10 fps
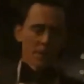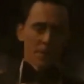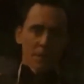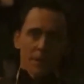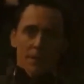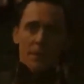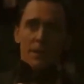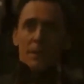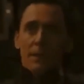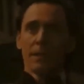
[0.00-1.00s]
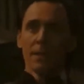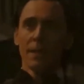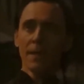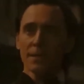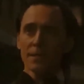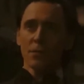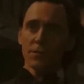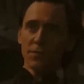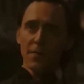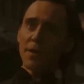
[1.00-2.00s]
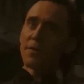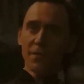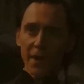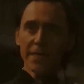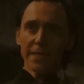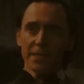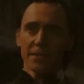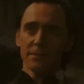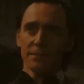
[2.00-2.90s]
Tenemos a B15, a Mobius y a